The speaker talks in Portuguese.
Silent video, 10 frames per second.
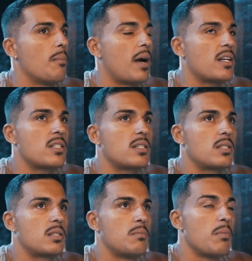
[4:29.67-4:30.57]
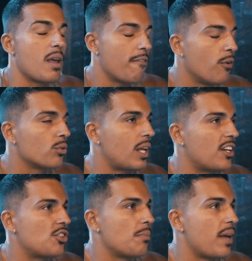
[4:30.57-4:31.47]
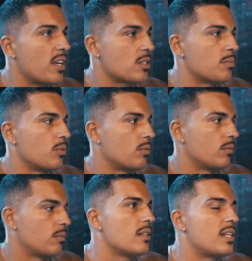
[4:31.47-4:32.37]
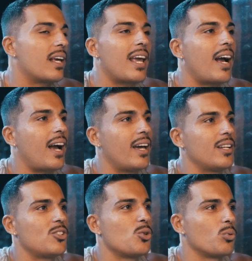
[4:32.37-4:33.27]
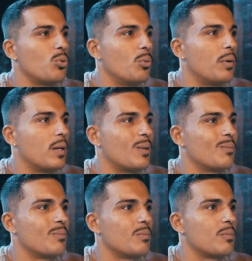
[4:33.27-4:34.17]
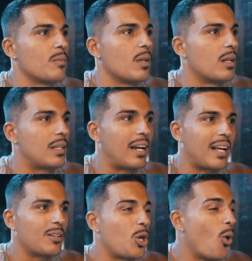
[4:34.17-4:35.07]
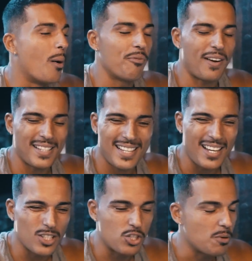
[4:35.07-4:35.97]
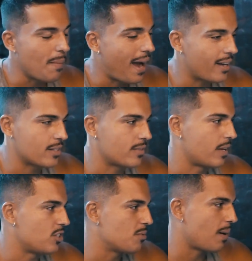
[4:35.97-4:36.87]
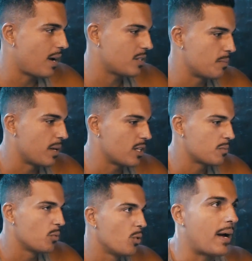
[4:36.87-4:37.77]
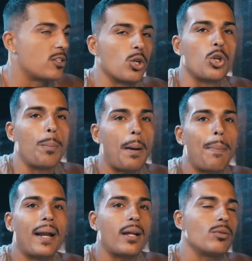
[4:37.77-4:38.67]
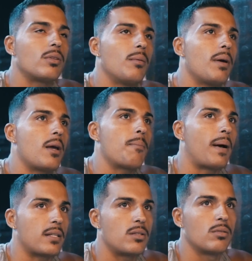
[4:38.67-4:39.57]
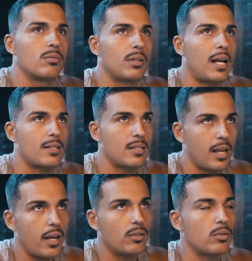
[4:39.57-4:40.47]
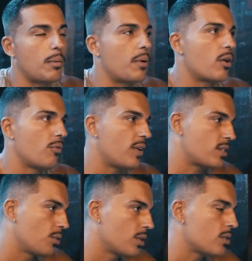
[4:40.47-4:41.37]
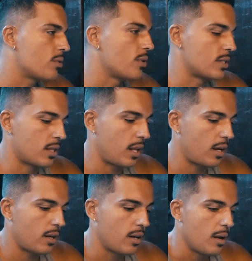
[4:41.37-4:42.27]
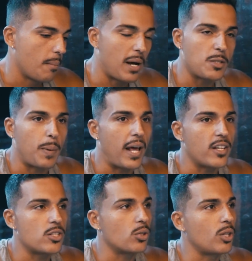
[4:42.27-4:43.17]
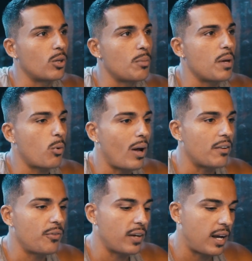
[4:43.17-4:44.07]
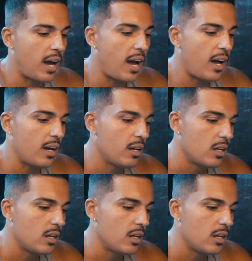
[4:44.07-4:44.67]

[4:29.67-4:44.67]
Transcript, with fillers: Mas minha vontade mesmo, seguir a carreira de youtuber. Tá ligado? Que eu amo fazer isso demais, velho. Demais mesmo. Mas eu tô preparado também, pra se não dar certo também, eu fazer outras coisas, né? Mas para isso eu tenho que me qualificar